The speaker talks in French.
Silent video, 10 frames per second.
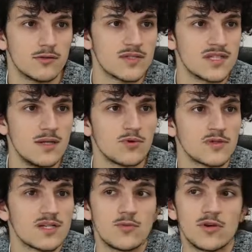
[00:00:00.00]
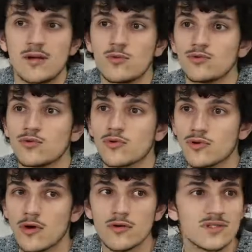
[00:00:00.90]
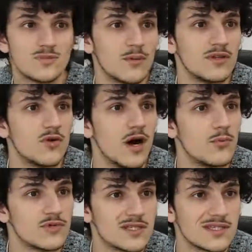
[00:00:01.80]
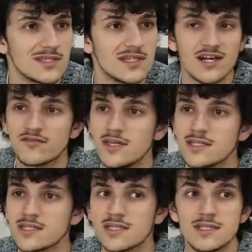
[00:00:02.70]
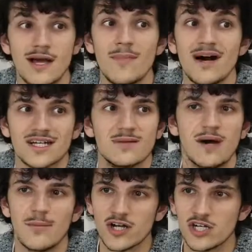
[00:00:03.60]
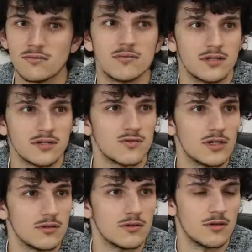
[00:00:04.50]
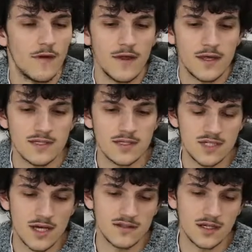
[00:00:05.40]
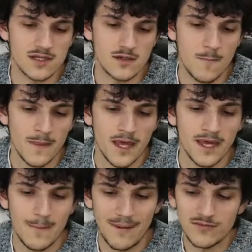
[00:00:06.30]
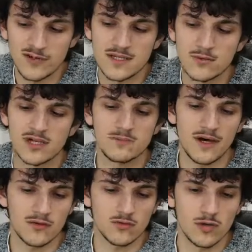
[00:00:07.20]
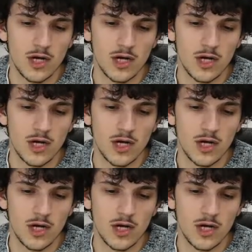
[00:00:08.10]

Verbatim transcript: cibles, potentiellement également nos concurrents. cest permet dire mhm. voir un peu ce qui s'est déjà fait, ce qui a marché, pas marché. Hein, des fois, euh, c'est aussi intéressant. Et pas forcément être partout.